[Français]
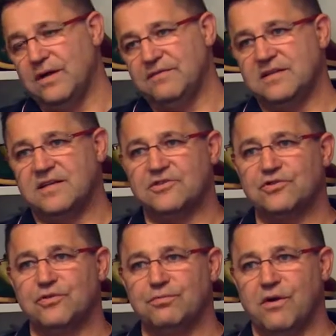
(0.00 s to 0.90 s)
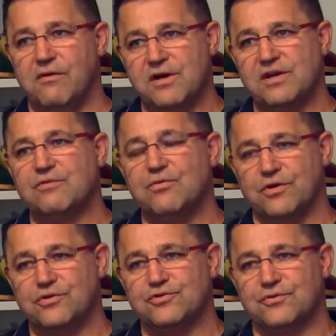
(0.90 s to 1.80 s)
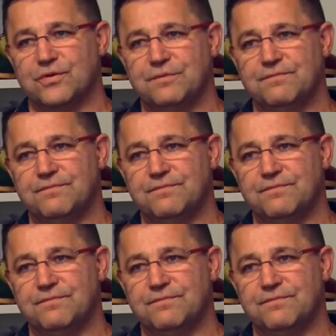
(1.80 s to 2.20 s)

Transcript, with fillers: l'avantage de pouvoir avoir les couleurs que je veux.